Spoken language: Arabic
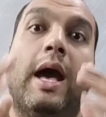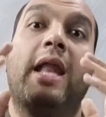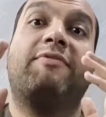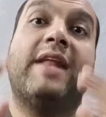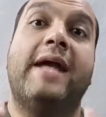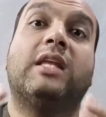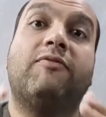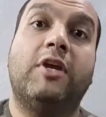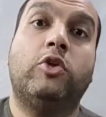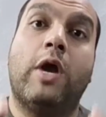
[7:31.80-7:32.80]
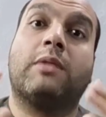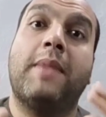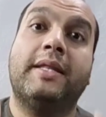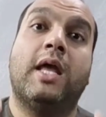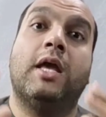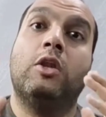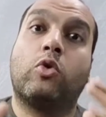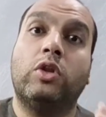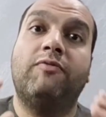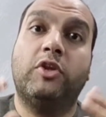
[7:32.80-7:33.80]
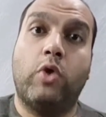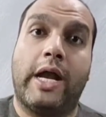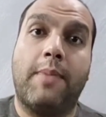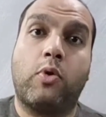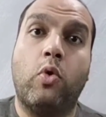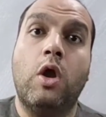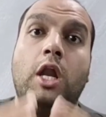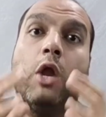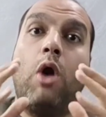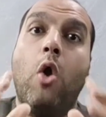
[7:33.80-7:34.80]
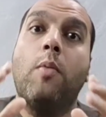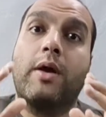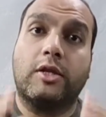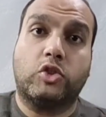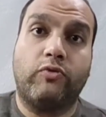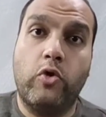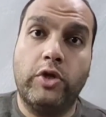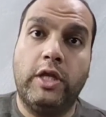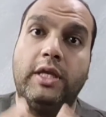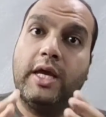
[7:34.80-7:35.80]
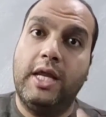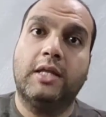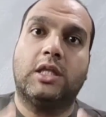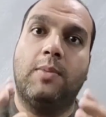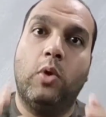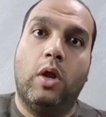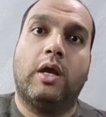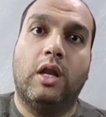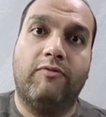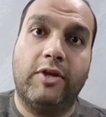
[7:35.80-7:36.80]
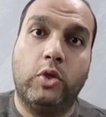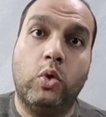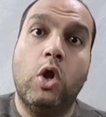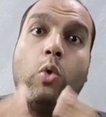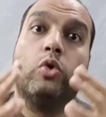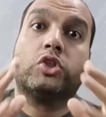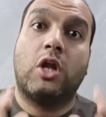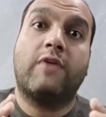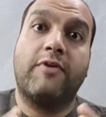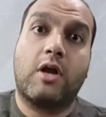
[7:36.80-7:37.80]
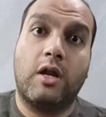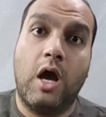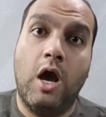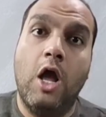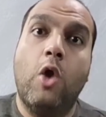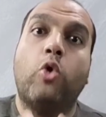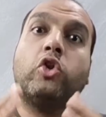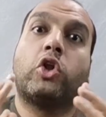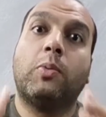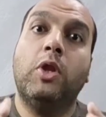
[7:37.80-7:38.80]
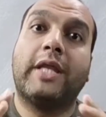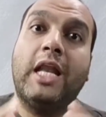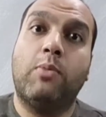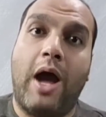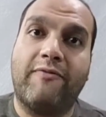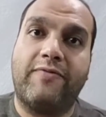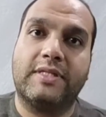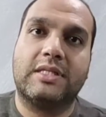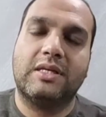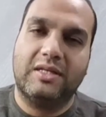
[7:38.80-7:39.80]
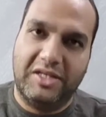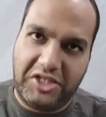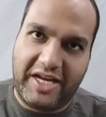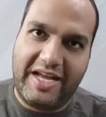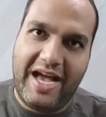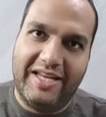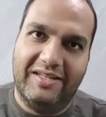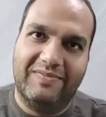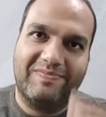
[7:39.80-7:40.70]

انا في نهايه الفيديو اتمنى ان يكون الفيديو عجبكم لو اول مره تشوفوني يا ريت تعملوا لايك للفيديو واشتراك في القناه وتكتبوا لي تعليق محفز يشجعني